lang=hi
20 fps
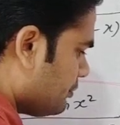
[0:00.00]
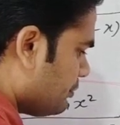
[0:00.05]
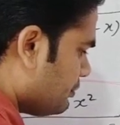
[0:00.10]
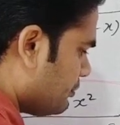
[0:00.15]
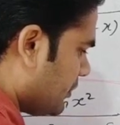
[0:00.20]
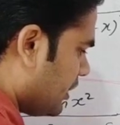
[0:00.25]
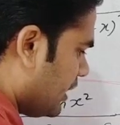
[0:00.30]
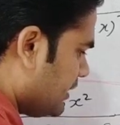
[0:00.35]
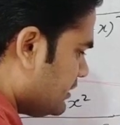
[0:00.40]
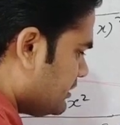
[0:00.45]

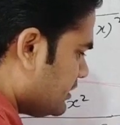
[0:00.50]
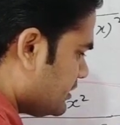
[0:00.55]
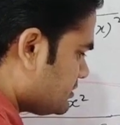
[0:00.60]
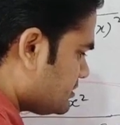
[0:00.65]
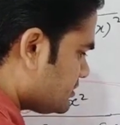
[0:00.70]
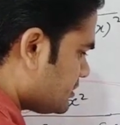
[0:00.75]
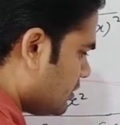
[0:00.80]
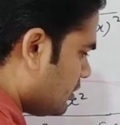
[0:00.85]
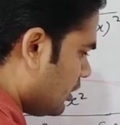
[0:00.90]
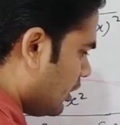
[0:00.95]

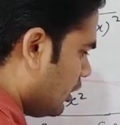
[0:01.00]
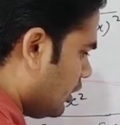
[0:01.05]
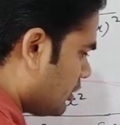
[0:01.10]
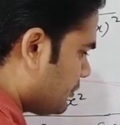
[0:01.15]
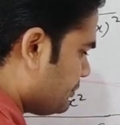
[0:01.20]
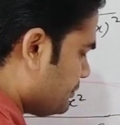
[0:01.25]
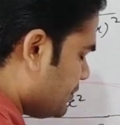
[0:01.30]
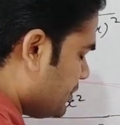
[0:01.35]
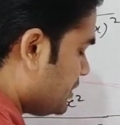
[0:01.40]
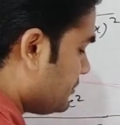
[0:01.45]
माइनस
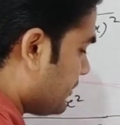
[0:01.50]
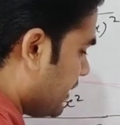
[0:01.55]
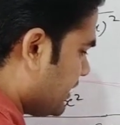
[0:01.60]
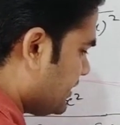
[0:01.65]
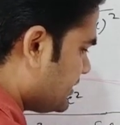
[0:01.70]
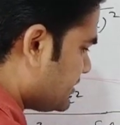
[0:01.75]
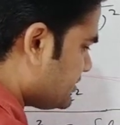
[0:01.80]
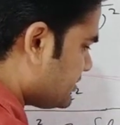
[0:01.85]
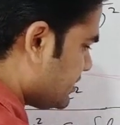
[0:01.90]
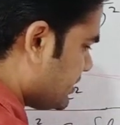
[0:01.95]
लॉग बी
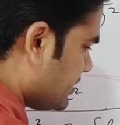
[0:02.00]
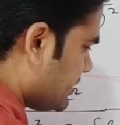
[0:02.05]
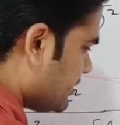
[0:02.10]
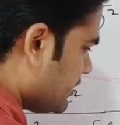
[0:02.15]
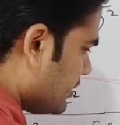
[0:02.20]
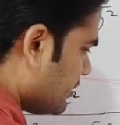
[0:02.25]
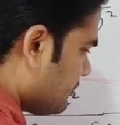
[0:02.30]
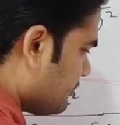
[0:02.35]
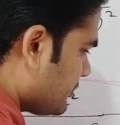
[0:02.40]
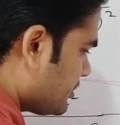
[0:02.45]
माइनस
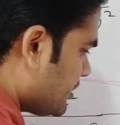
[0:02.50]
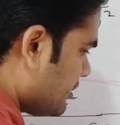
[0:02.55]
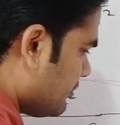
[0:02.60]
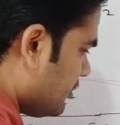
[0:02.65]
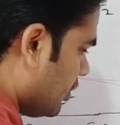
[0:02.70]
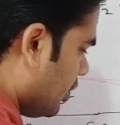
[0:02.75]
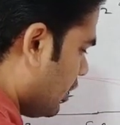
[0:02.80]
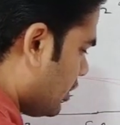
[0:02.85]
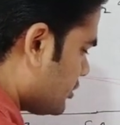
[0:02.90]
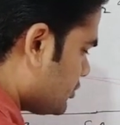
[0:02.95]
ए
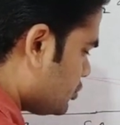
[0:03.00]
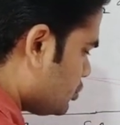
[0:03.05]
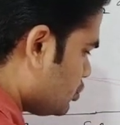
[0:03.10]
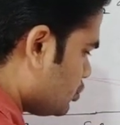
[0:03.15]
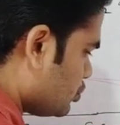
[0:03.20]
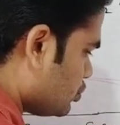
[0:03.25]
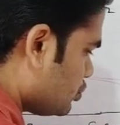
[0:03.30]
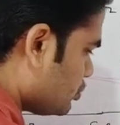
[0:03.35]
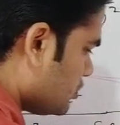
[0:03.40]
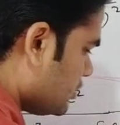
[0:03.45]
मतलब लॉग
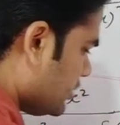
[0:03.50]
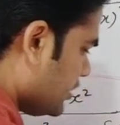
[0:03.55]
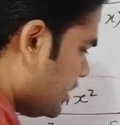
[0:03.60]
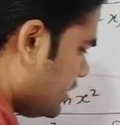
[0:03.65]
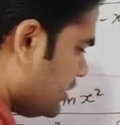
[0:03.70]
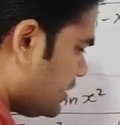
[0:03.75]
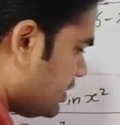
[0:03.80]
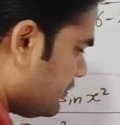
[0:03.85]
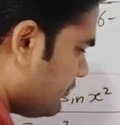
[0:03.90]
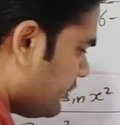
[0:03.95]
टू
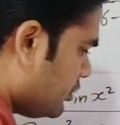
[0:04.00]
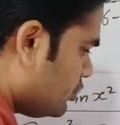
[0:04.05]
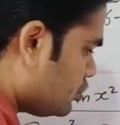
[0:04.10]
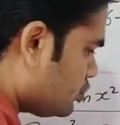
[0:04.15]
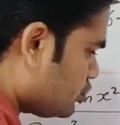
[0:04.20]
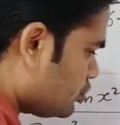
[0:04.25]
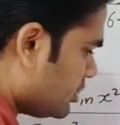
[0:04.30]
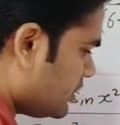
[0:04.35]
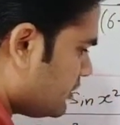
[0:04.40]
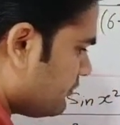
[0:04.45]
ए की वैल्यू
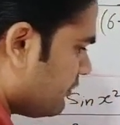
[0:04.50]
टू